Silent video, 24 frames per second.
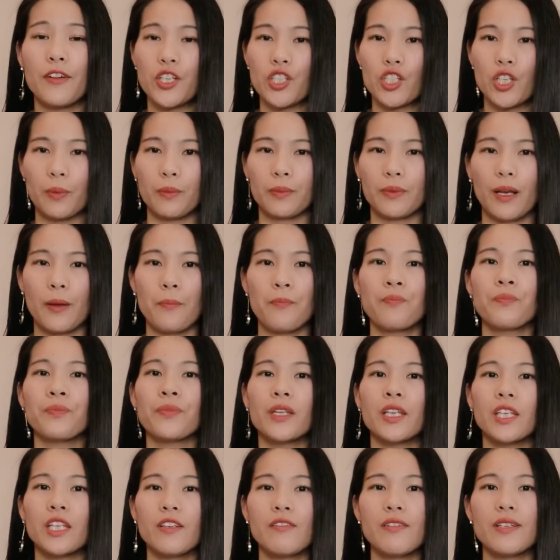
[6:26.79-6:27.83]
为什么呢？
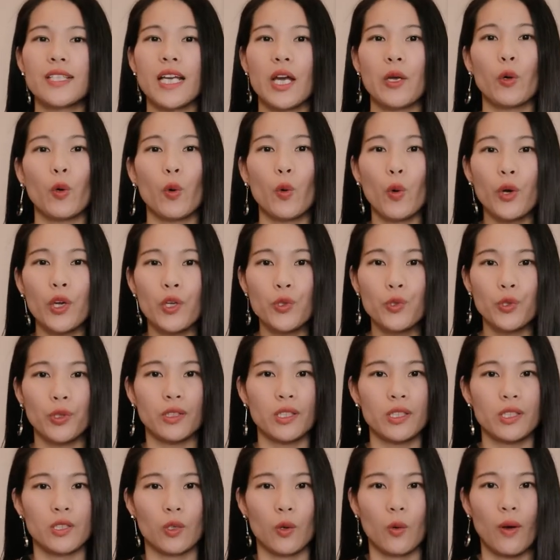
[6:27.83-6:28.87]
因为在有亏
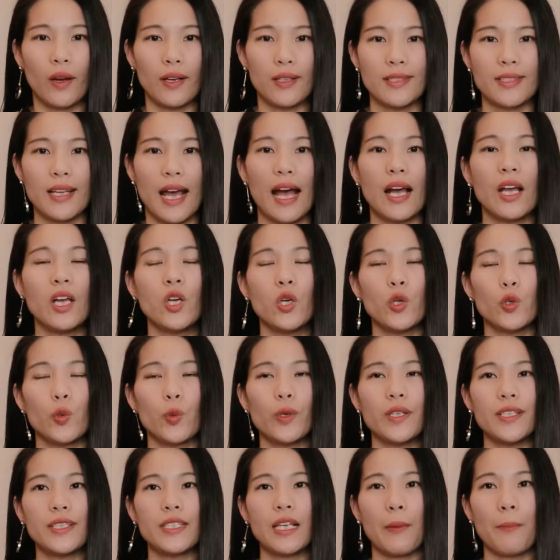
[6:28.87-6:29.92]
损的情况下，如
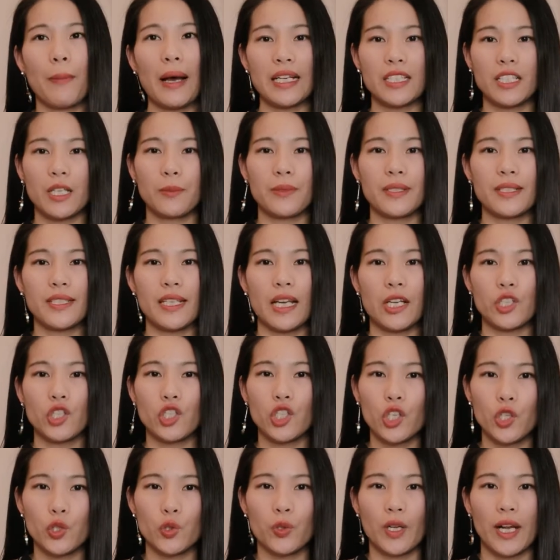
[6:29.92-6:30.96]
果你想把这笔钱
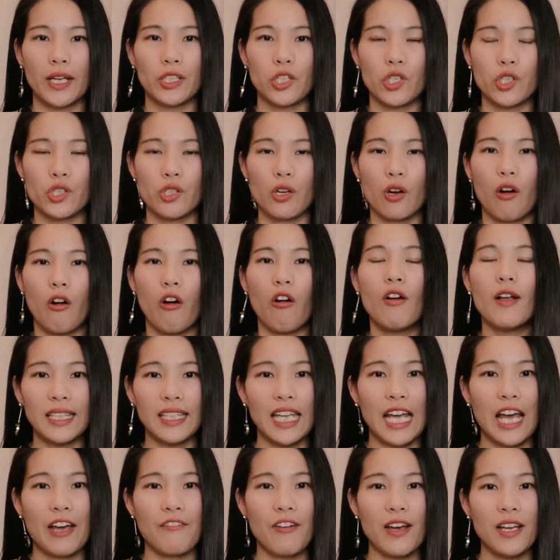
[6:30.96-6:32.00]
撤出来的时候，在
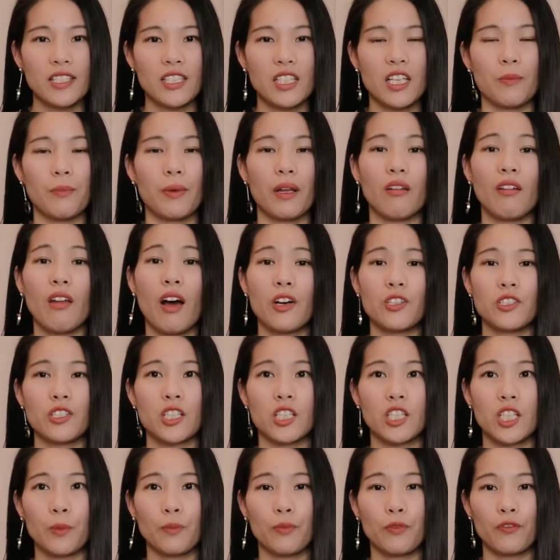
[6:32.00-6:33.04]
TFS 里面 loss
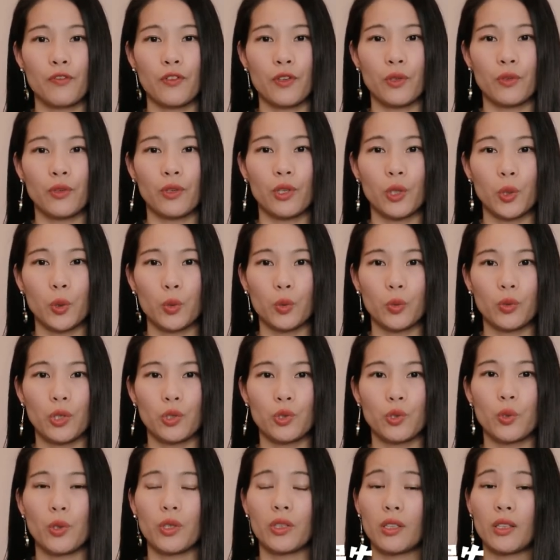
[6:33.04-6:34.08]
的这部分额度
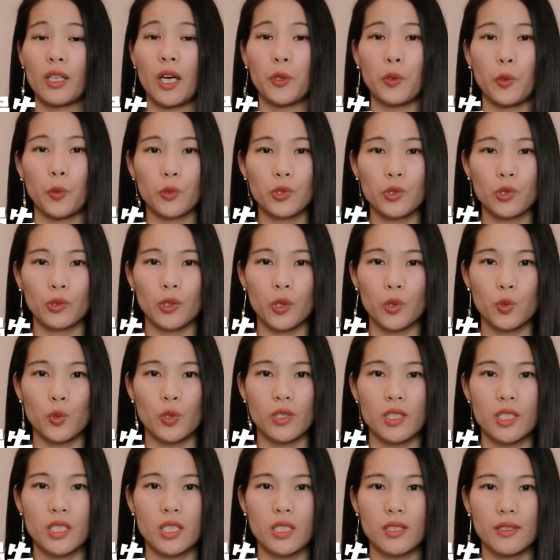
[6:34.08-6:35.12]
呢，就会得到永久的
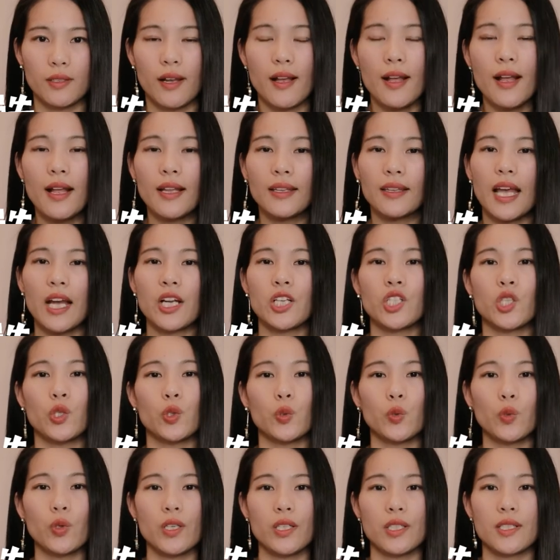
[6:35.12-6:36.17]
损失；但
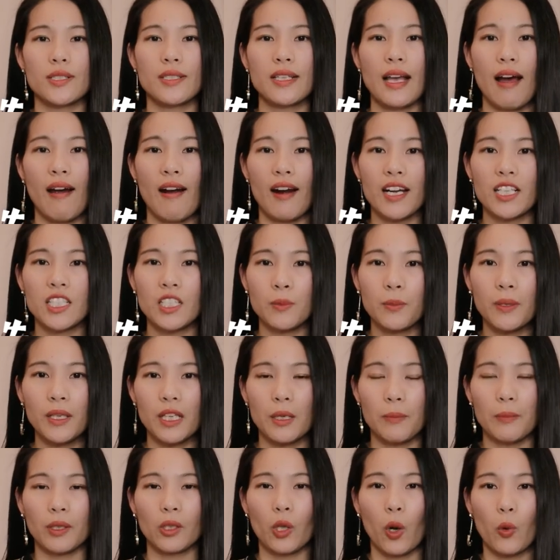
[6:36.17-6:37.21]
是如果是在 RSP
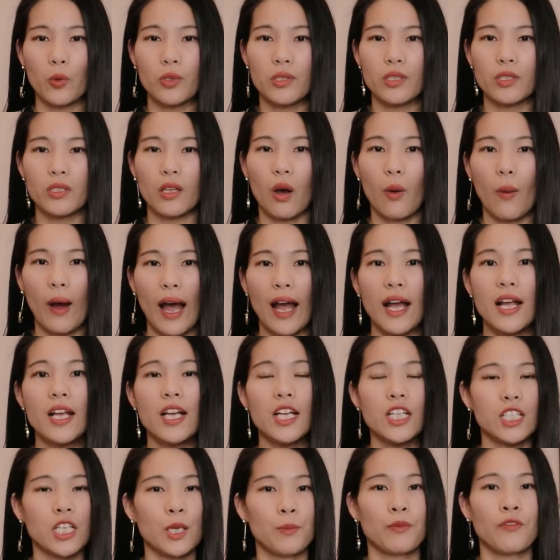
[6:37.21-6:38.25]
里面投资的话，
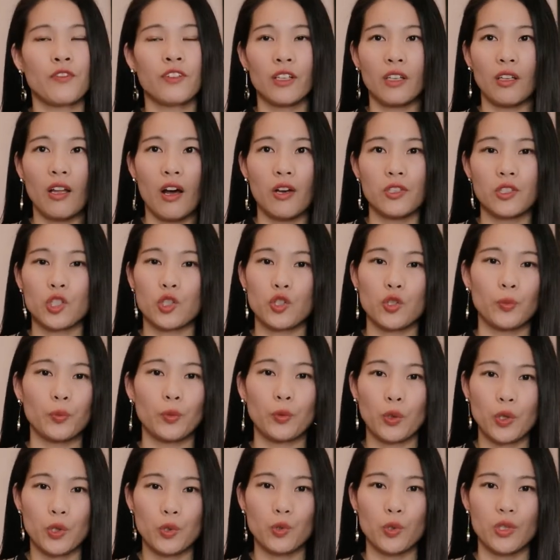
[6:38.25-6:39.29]
这部分的 loss 就
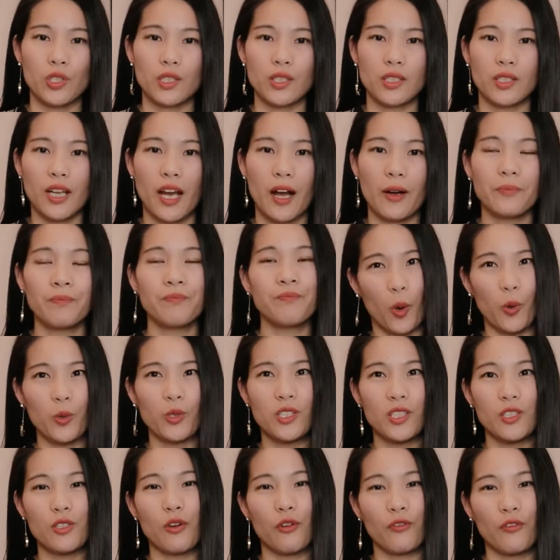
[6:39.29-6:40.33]
不会损失掉。投
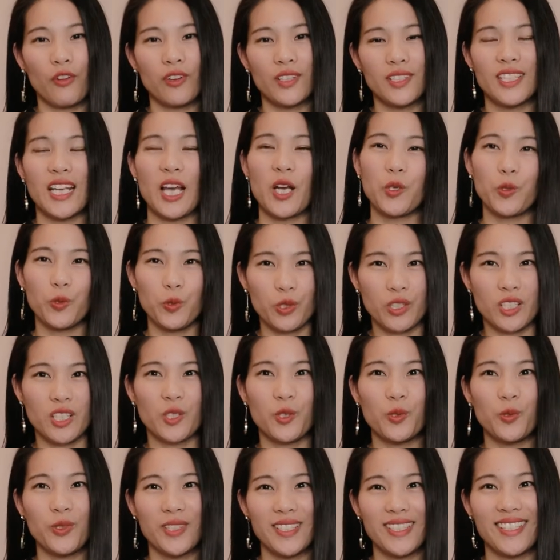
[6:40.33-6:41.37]
资有风险，入
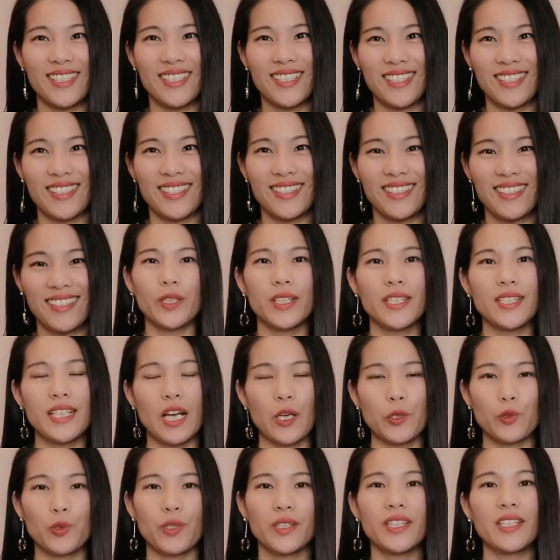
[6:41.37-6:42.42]
市需谨慎。如果你
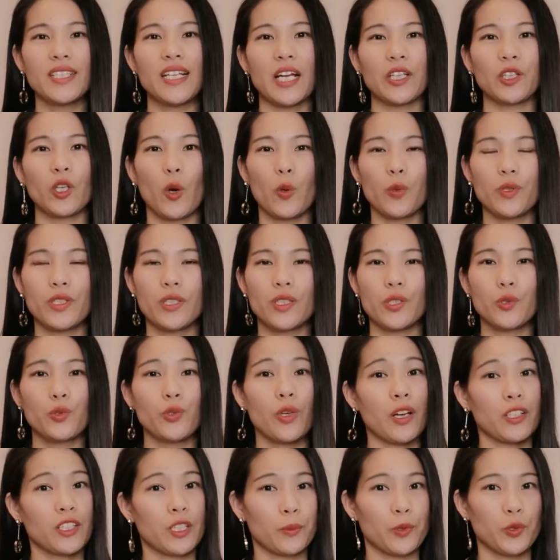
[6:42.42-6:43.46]
想做地产投资，
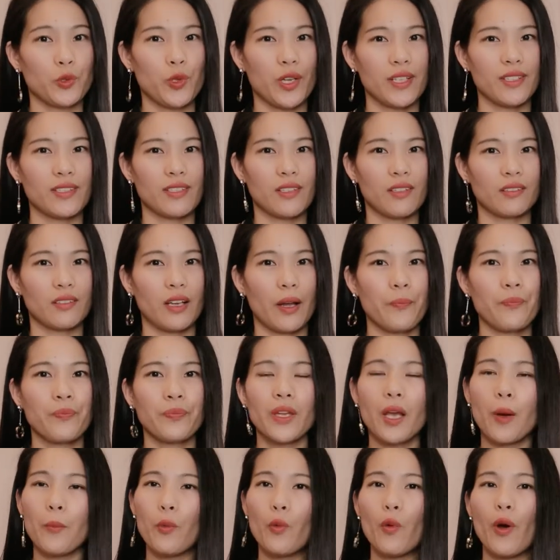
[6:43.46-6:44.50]
需要怎么选择呢？
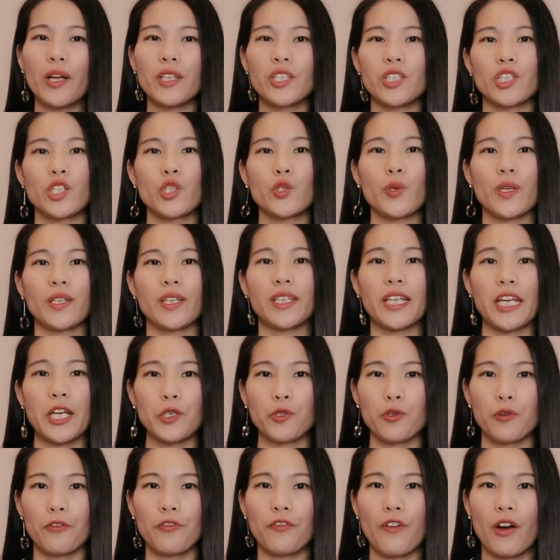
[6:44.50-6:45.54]
不管你是选择哪
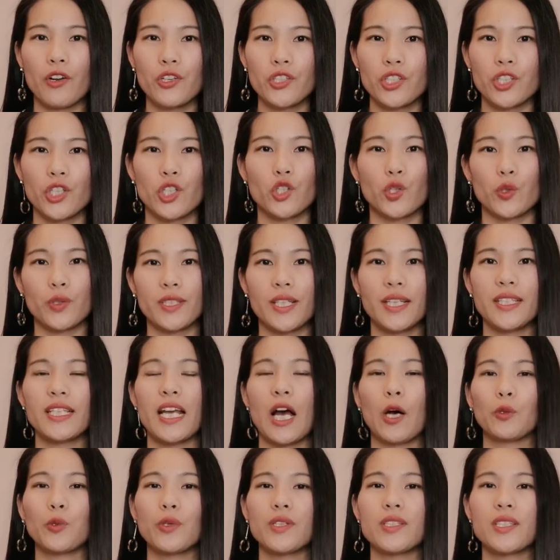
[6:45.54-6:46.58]
一种方式，首先
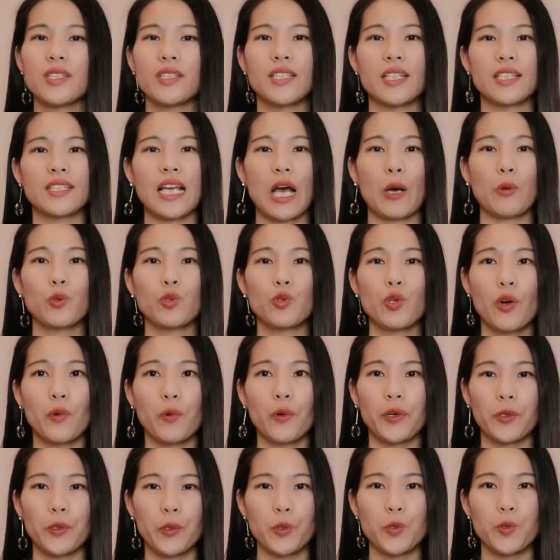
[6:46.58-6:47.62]
你要对自己的财务状
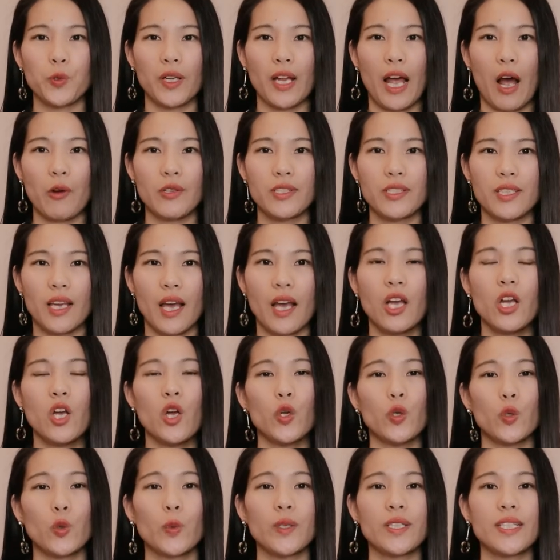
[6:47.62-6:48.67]
况有所了解。
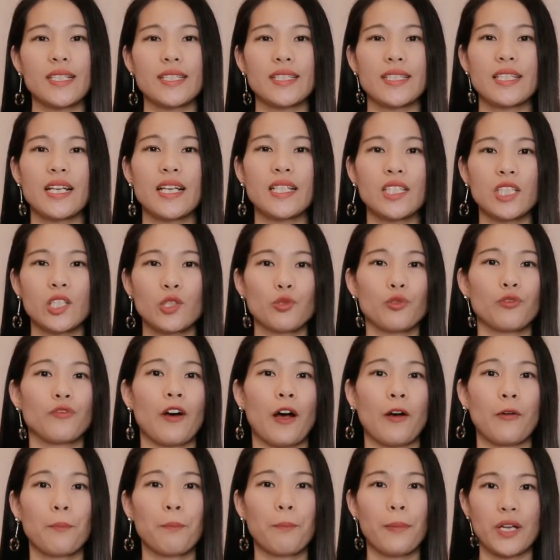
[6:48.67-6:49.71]
如果你现在自住
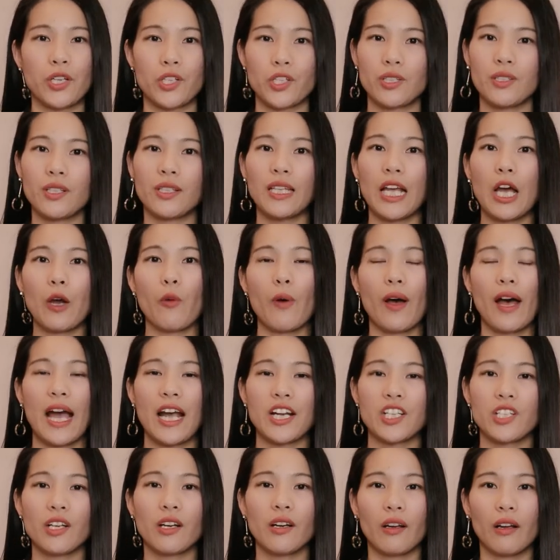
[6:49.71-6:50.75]
房本身的贷款
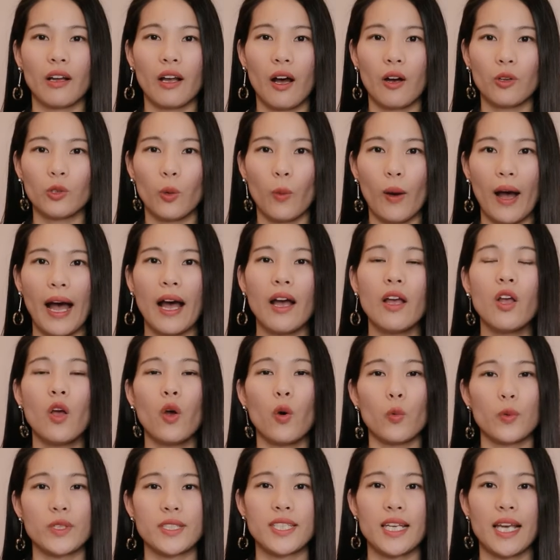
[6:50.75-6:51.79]
还是很高的话，
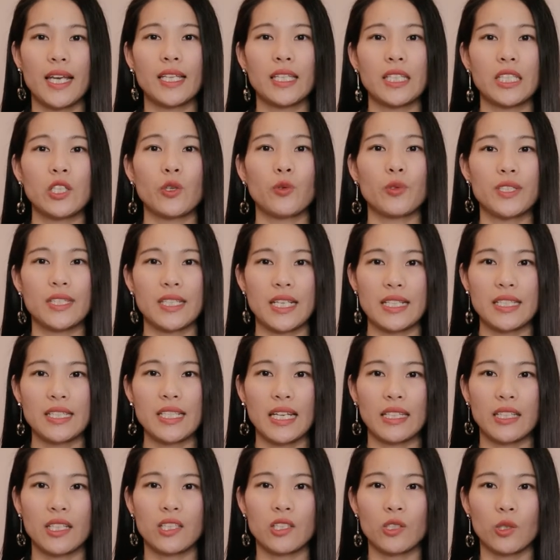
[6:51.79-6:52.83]
我建议你有闲
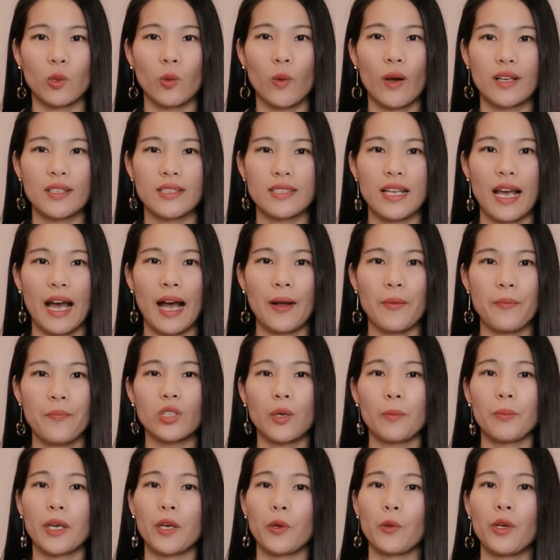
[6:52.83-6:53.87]
钱的情况下，或
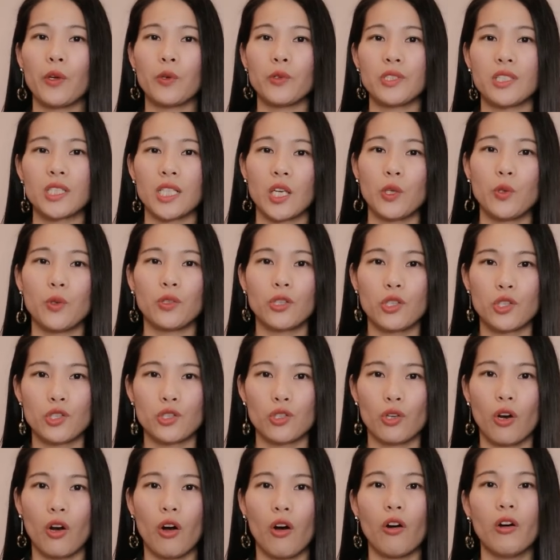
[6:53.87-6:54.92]
者每个月有结余的
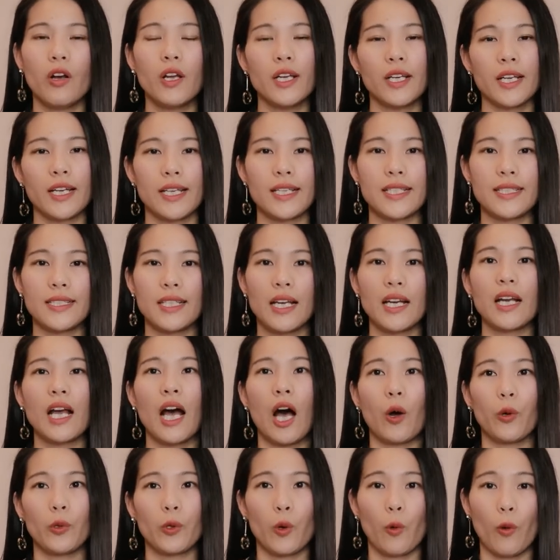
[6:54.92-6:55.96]
时候，可以先
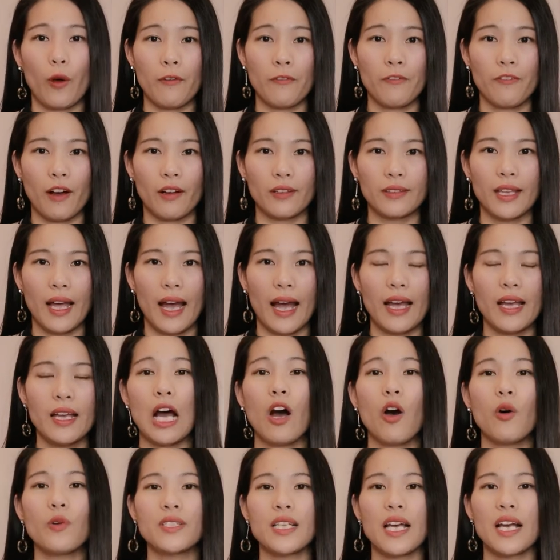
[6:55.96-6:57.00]
考虑还房贷，
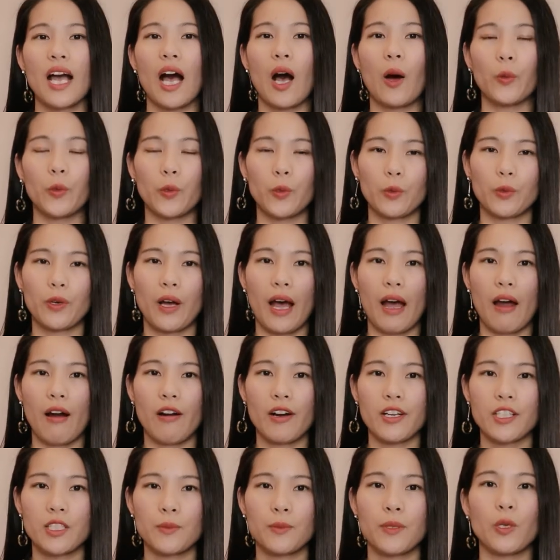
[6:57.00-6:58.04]
然后再考虑用
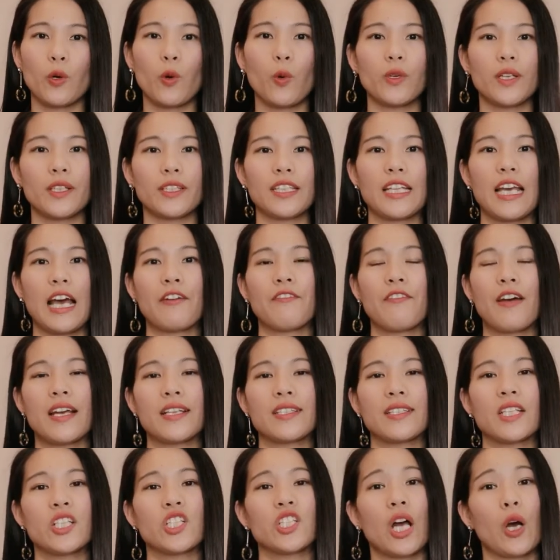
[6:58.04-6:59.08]
LSP 或者
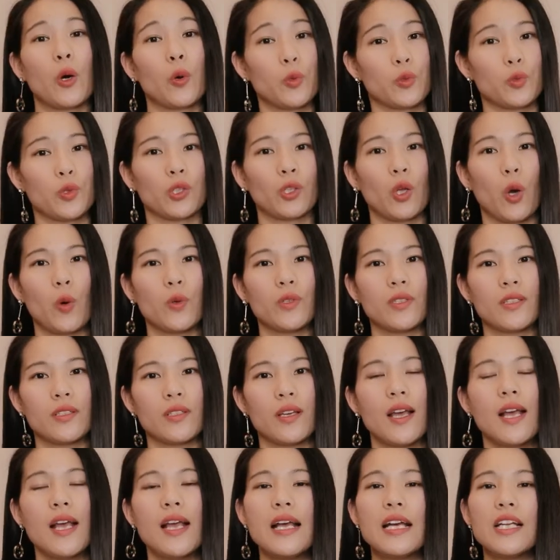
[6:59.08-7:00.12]
TFSA 账户做投
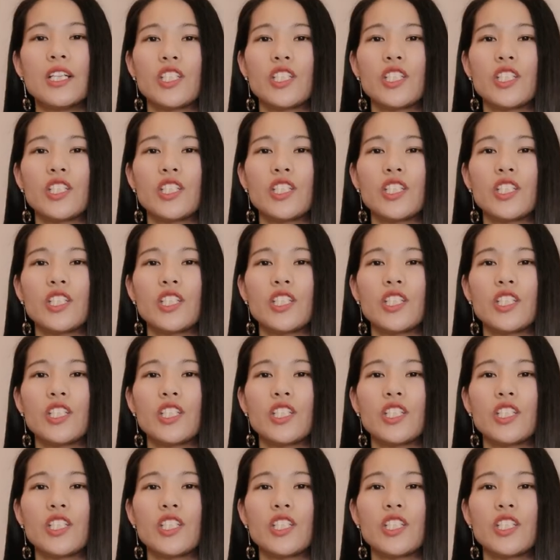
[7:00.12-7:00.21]
资。